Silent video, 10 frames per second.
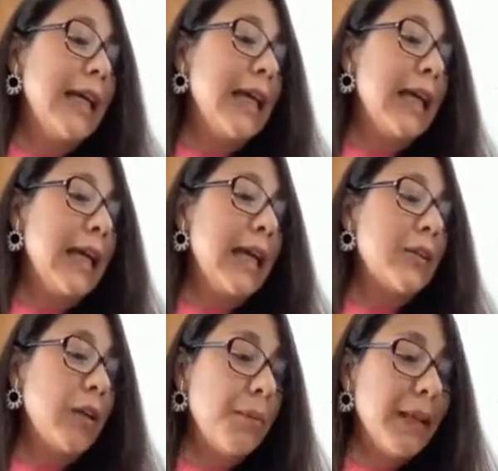Y
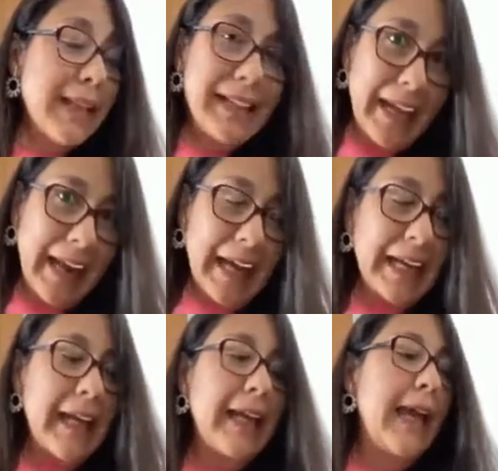solamente
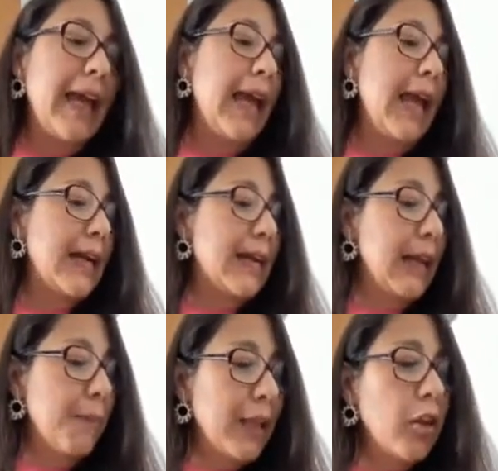aclarar que el
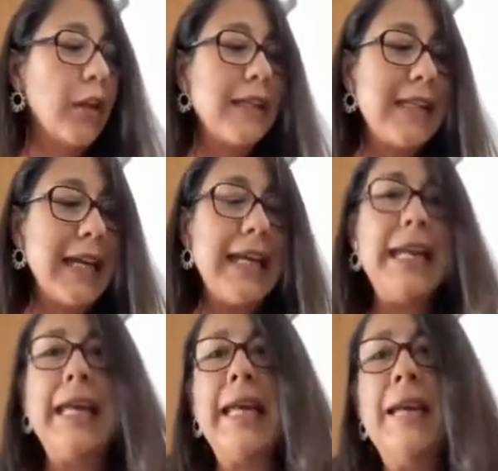reglamento del
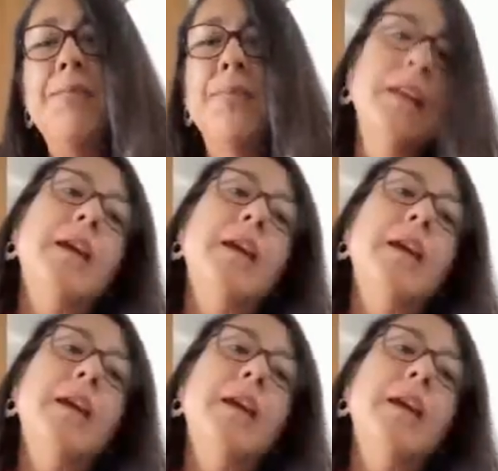CNE